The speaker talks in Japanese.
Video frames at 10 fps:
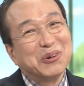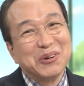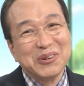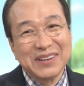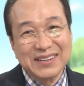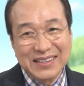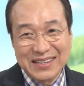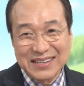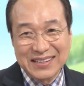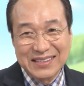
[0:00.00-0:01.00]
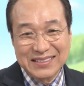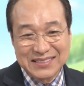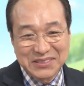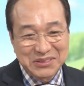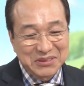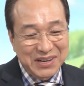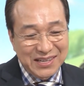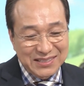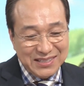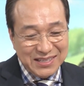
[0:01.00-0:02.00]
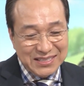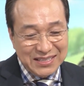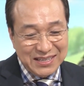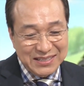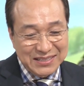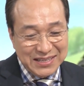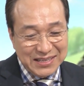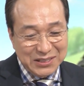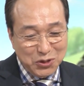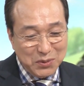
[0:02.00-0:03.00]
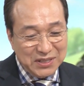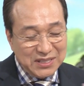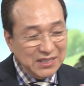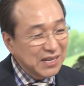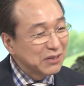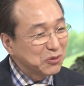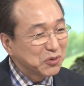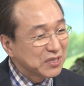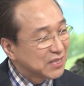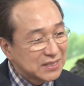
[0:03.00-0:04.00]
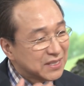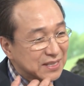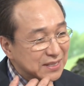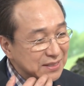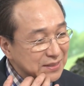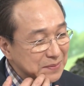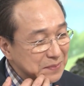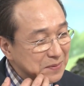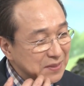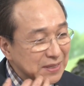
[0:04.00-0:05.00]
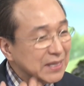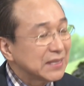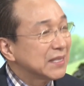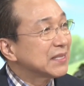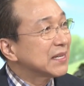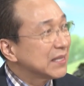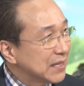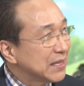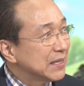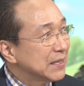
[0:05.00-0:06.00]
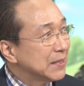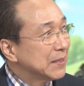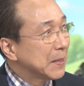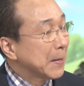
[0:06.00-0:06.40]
いやもうなんか恥ずかしがりで人前で何かやるってことは全然もうできなかったですからね。